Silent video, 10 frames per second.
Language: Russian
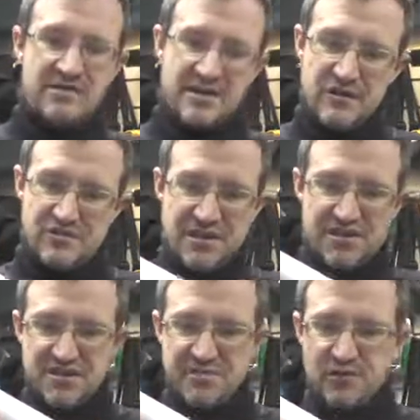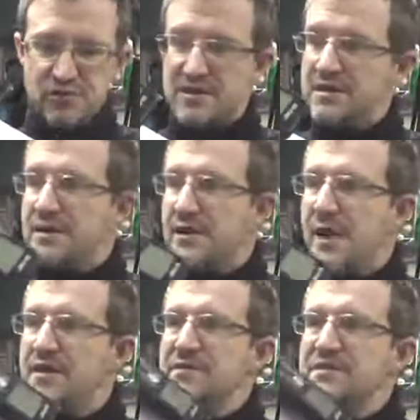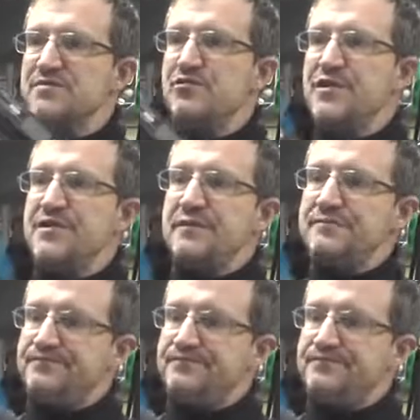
Я его сейчас разберу и посмотрите.